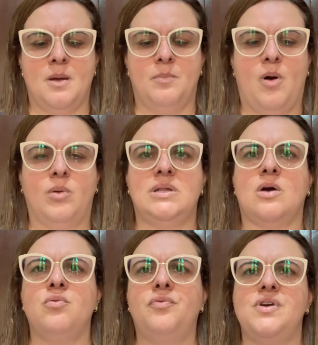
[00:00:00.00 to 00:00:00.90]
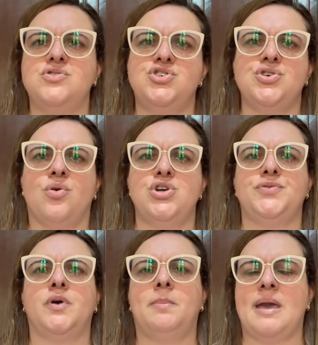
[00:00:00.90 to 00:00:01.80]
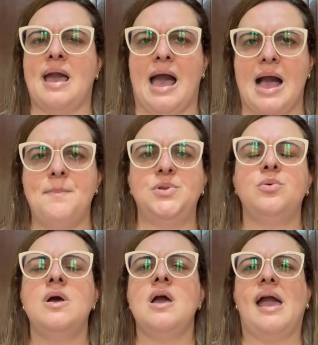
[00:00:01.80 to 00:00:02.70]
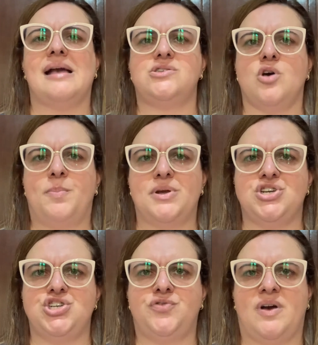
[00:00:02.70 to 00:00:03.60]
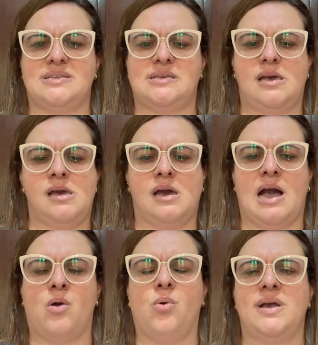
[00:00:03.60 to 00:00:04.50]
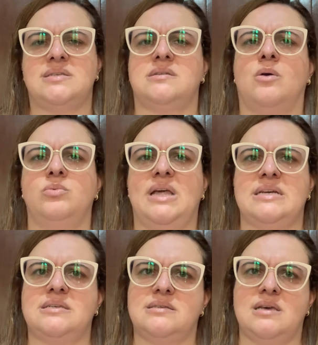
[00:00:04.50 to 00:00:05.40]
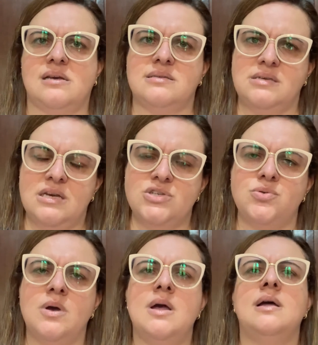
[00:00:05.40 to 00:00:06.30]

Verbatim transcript: Bom, então o vídeo de hoje foi bem rápido, é só para a gente fazer a correção desse exercício.